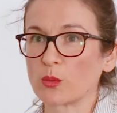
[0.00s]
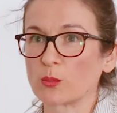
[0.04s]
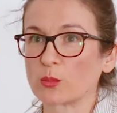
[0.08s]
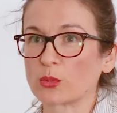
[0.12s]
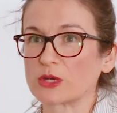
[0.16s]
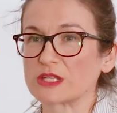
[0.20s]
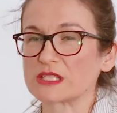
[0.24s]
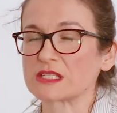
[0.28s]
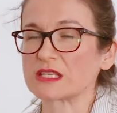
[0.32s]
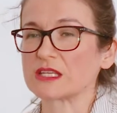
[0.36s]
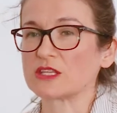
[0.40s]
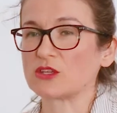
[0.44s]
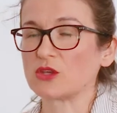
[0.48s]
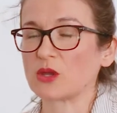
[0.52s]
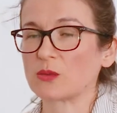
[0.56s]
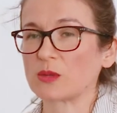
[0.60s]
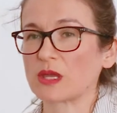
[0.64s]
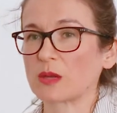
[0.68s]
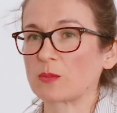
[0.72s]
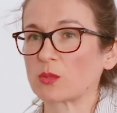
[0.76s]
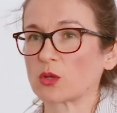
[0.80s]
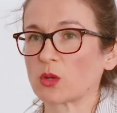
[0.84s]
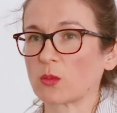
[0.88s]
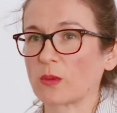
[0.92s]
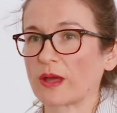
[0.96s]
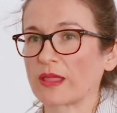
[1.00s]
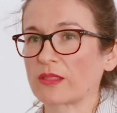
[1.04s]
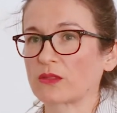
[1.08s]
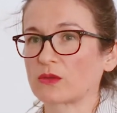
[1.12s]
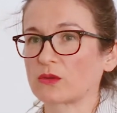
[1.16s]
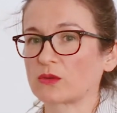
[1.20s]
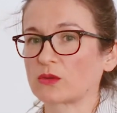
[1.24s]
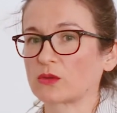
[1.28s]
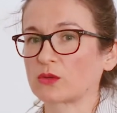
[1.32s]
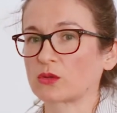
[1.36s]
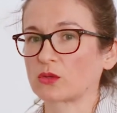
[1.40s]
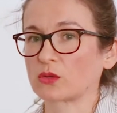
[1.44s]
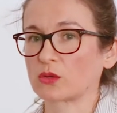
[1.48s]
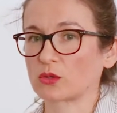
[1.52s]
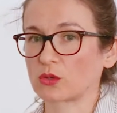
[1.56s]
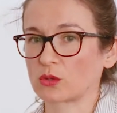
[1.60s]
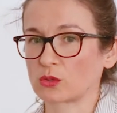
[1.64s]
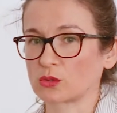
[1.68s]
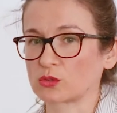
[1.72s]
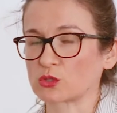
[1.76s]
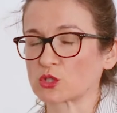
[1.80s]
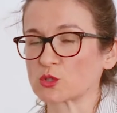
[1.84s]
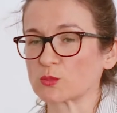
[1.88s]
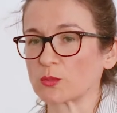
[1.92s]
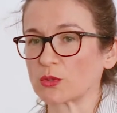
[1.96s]
Pues yo había probado
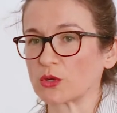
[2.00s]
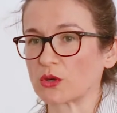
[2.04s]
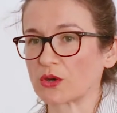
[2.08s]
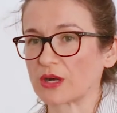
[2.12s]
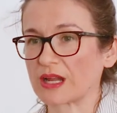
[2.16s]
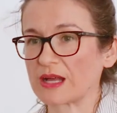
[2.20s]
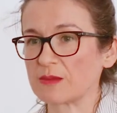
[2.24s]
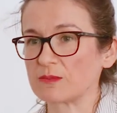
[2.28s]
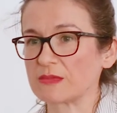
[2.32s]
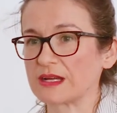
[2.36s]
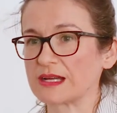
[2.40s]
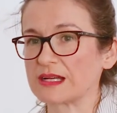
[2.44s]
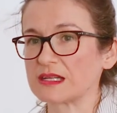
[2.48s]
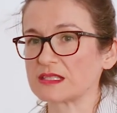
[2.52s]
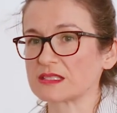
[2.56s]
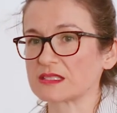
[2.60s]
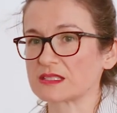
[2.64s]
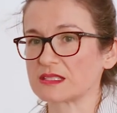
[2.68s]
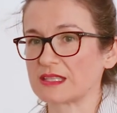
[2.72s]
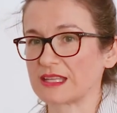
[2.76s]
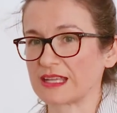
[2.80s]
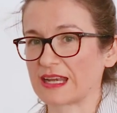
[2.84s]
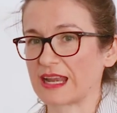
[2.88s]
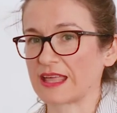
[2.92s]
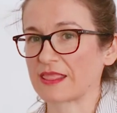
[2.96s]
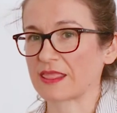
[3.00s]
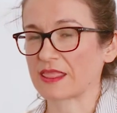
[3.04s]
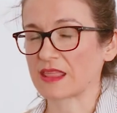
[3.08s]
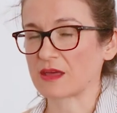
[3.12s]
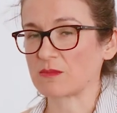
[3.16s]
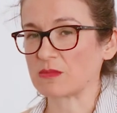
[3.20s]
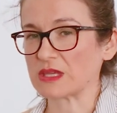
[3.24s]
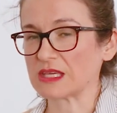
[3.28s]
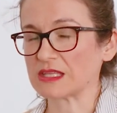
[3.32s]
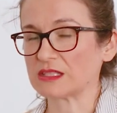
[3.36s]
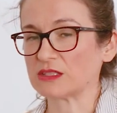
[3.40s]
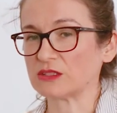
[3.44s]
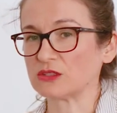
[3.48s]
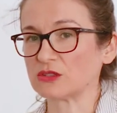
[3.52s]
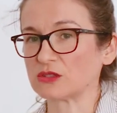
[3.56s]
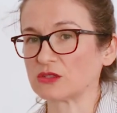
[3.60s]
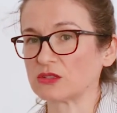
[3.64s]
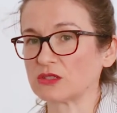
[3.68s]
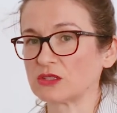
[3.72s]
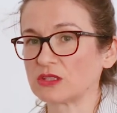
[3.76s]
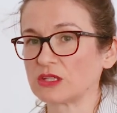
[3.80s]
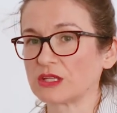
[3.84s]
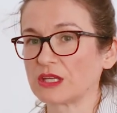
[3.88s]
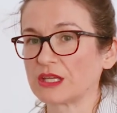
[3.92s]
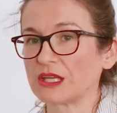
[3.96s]
otros programas de
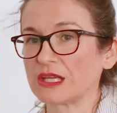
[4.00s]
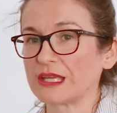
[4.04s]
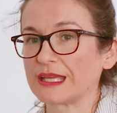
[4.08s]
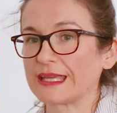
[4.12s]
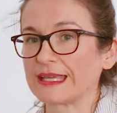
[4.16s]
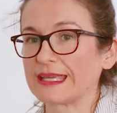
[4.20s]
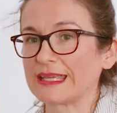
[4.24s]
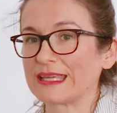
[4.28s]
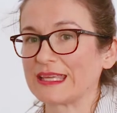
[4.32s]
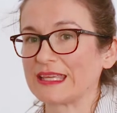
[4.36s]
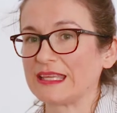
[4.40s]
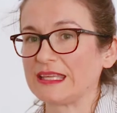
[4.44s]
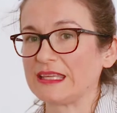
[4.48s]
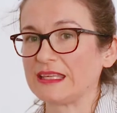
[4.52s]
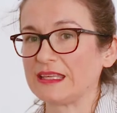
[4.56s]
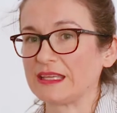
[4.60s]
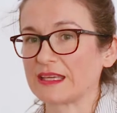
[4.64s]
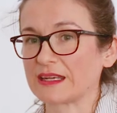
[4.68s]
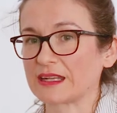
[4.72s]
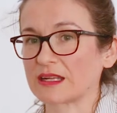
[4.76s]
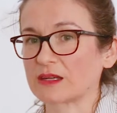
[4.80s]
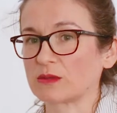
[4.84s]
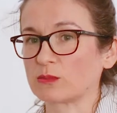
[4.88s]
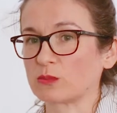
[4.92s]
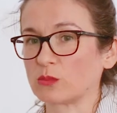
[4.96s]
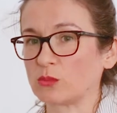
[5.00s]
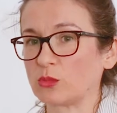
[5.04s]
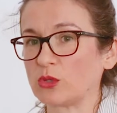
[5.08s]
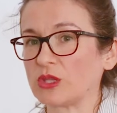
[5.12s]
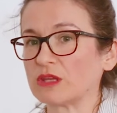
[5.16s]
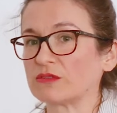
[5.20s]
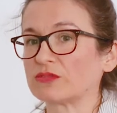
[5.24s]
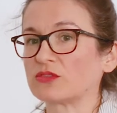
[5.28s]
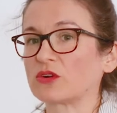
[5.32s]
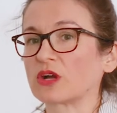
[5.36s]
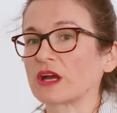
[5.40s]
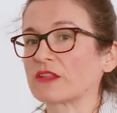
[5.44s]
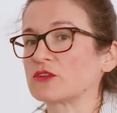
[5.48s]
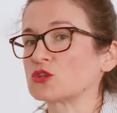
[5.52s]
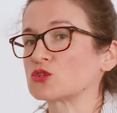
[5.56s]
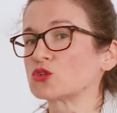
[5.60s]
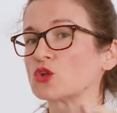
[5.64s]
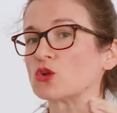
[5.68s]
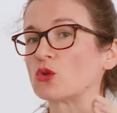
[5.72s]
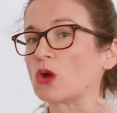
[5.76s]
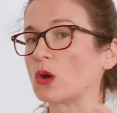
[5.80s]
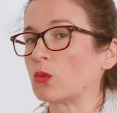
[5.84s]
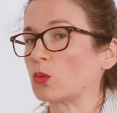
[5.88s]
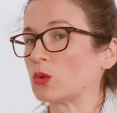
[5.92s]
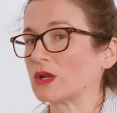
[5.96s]
lanzamiento y eran muy enfocados
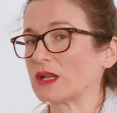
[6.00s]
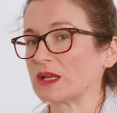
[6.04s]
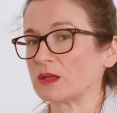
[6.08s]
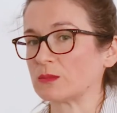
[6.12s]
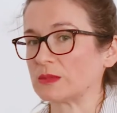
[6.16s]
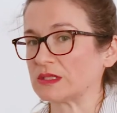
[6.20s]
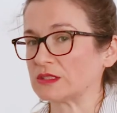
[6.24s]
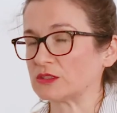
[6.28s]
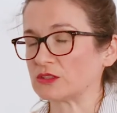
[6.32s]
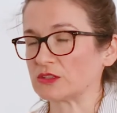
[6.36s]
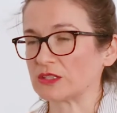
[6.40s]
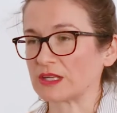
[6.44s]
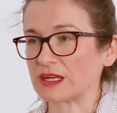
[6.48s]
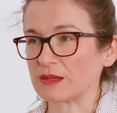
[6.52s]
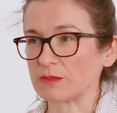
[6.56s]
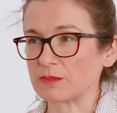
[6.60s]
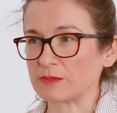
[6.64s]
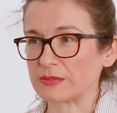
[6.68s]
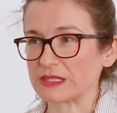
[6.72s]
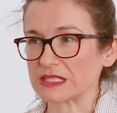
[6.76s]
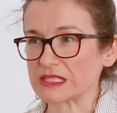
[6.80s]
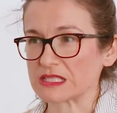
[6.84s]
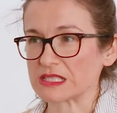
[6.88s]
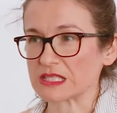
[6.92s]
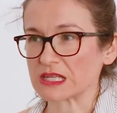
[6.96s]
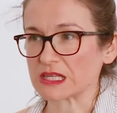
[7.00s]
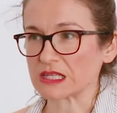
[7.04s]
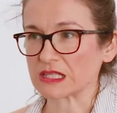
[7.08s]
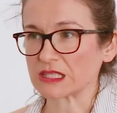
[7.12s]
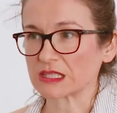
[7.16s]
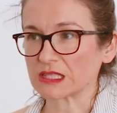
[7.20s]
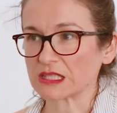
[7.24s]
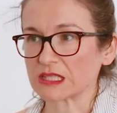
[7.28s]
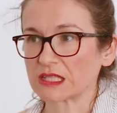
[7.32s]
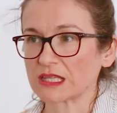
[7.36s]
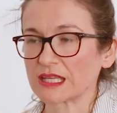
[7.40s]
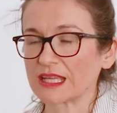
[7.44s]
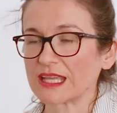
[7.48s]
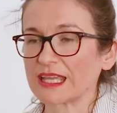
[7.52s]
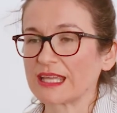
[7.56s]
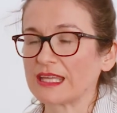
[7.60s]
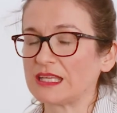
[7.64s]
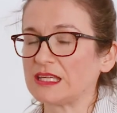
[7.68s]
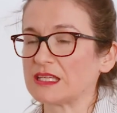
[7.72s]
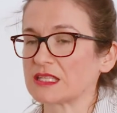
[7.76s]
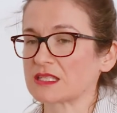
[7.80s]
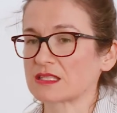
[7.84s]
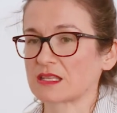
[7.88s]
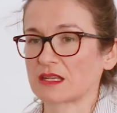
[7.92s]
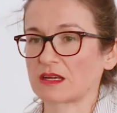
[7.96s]
solo a un elemento de la empresa.
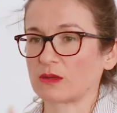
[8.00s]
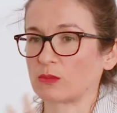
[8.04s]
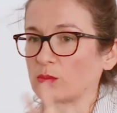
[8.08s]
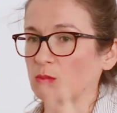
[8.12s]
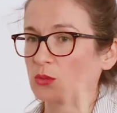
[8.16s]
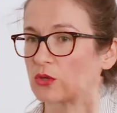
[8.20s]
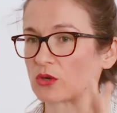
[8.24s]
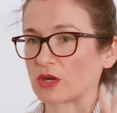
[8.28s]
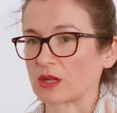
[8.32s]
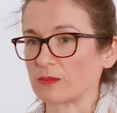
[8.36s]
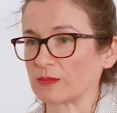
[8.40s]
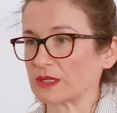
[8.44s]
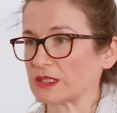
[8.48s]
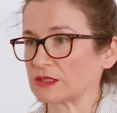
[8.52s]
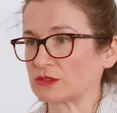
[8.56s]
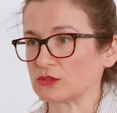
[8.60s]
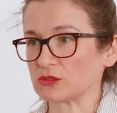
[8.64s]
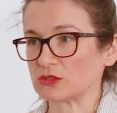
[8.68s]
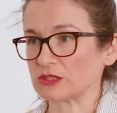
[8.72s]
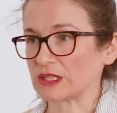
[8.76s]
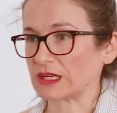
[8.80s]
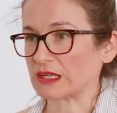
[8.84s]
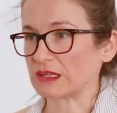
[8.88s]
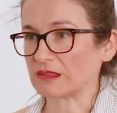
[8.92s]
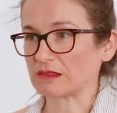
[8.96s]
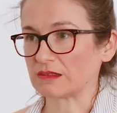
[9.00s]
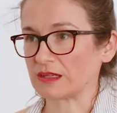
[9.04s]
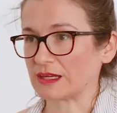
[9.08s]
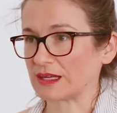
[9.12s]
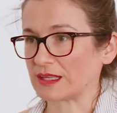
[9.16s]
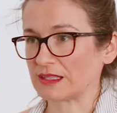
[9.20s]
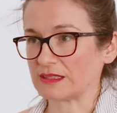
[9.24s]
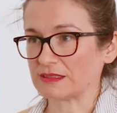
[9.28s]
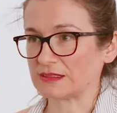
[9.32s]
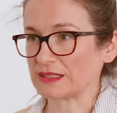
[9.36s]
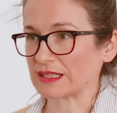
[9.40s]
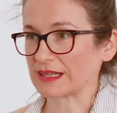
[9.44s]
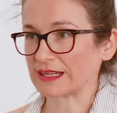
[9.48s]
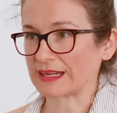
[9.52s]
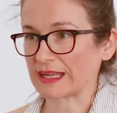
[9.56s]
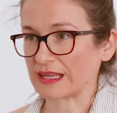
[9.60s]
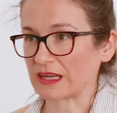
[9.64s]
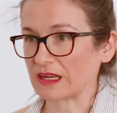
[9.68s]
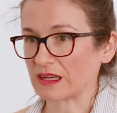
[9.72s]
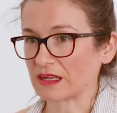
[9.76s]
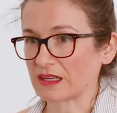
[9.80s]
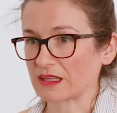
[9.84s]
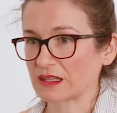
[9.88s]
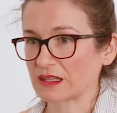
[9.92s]
Y este era un programa total, era integral.